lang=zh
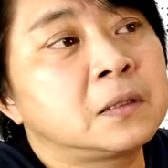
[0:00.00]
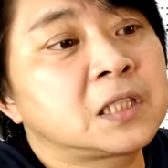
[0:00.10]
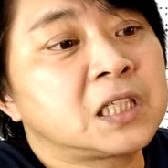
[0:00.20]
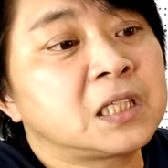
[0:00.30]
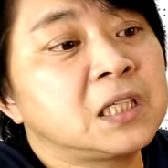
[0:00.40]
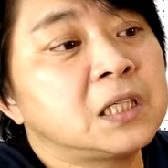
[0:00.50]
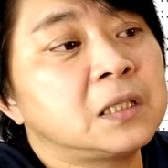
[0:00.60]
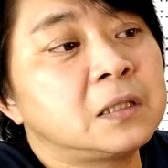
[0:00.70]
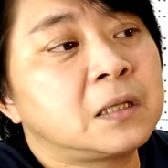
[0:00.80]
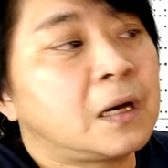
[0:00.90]
深
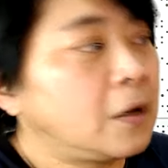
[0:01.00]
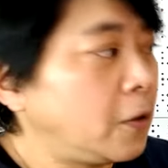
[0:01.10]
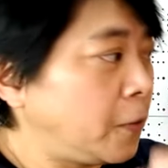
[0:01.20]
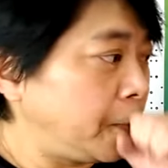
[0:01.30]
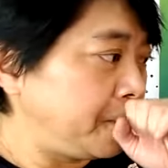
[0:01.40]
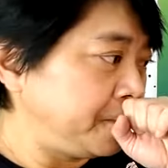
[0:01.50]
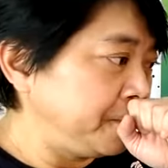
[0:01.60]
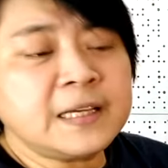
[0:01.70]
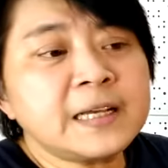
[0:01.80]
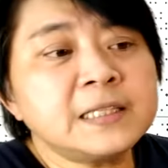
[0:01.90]
刻，然后。
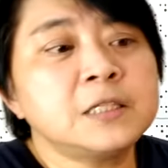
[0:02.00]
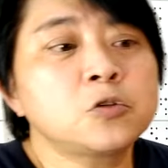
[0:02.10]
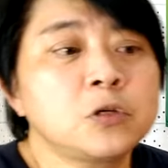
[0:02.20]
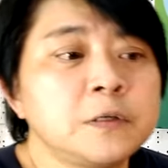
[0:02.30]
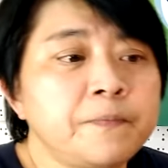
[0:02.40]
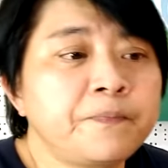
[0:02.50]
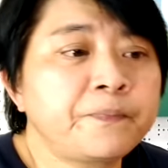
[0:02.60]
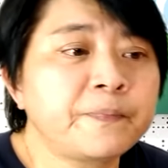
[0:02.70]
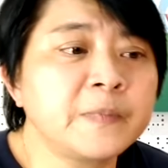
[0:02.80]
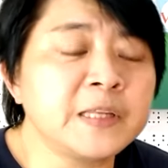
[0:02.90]
应该是说，
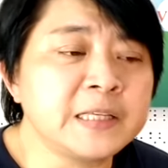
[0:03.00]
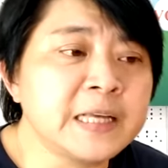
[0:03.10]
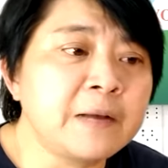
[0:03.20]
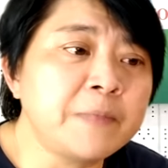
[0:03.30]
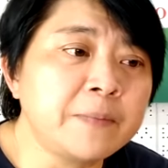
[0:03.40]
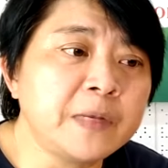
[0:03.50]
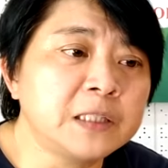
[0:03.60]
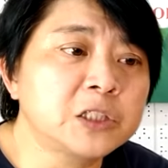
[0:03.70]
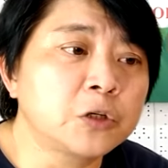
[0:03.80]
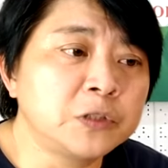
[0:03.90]
你这样慢
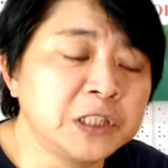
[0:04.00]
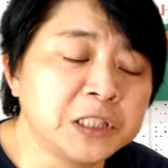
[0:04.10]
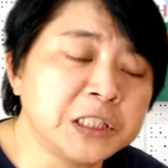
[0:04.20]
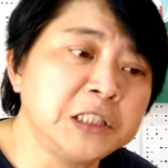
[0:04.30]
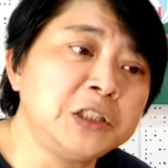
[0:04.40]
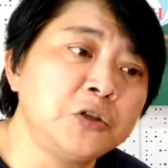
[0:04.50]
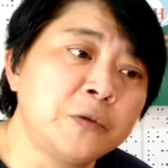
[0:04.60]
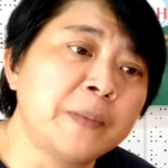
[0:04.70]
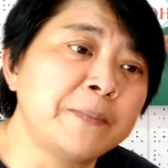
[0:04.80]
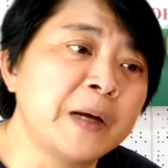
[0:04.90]
慢走，你的心就
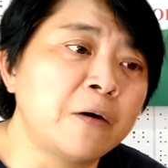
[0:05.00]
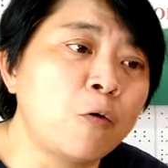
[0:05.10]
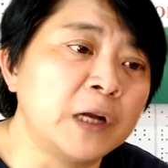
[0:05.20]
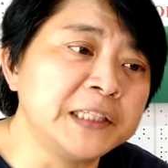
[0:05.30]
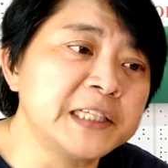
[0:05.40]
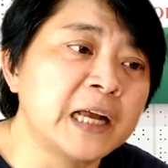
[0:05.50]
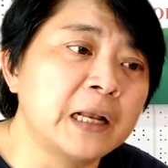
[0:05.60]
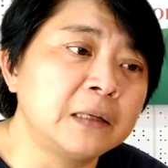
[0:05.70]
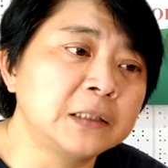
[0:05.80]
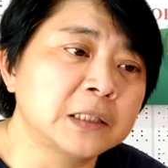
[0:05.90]
会慢慢缓下
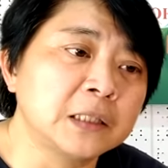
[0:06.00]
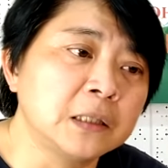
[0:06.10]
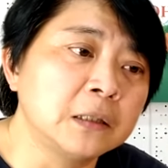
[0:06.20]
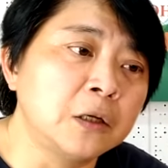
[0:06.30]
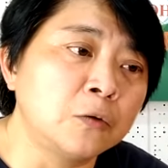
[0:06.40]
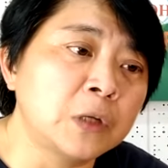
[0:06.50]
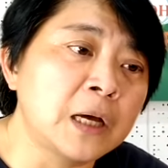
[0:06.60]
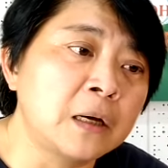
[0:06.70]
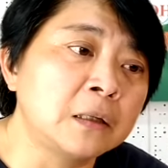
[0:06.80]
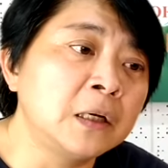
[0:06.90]
来，整个融
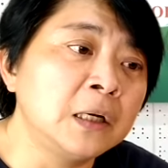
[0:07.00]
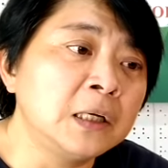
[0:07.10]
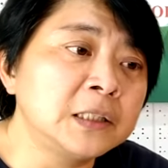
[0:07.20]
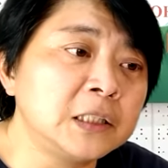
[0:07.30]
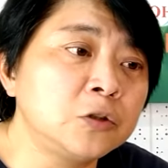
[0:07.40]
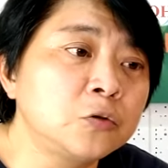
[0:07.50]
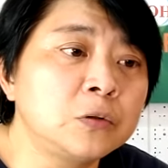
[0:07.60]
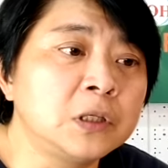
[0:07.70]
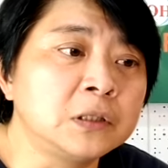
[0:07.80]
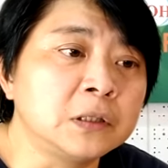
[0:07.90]
入京
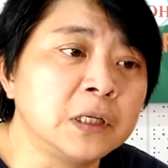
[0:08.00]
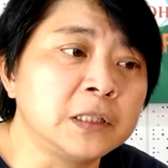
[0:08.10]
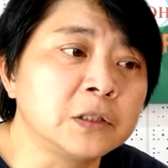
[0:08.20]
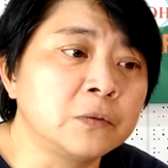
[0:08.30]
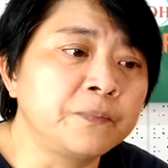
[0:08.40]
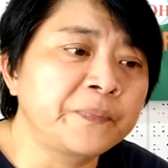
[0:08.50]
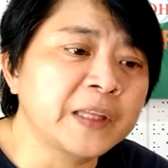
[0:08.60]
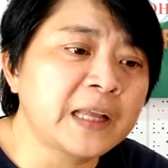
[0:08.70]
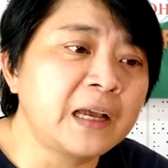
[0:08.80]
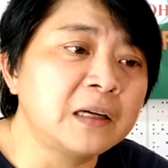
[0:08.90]
都人的那种
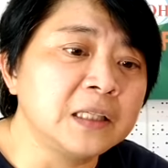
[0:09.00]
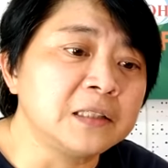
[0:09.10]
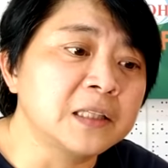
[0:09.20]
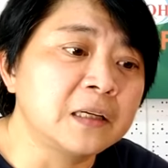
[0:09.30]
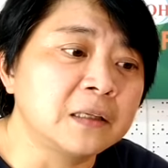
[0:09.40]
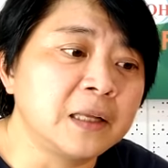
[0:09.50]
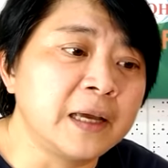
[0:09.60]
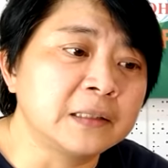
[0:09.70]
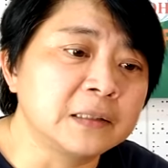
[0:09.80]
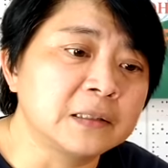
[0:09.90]
他要营造的那
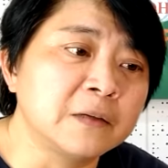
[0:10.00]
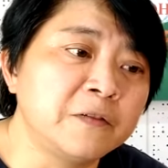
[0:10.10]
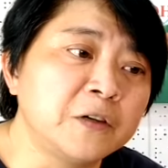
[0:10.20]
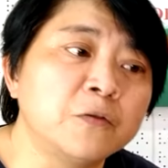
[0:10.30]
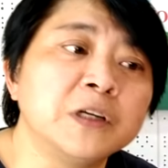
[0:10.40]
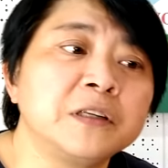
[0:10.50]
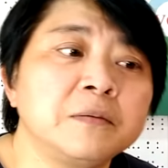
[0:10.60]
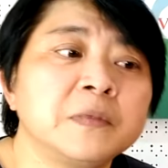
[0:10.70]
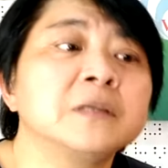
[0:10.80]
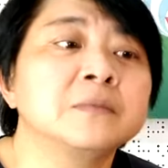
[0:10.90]
样子的氛围
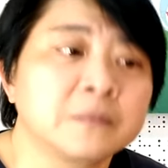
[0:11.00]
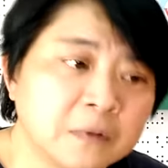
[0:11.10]
里面。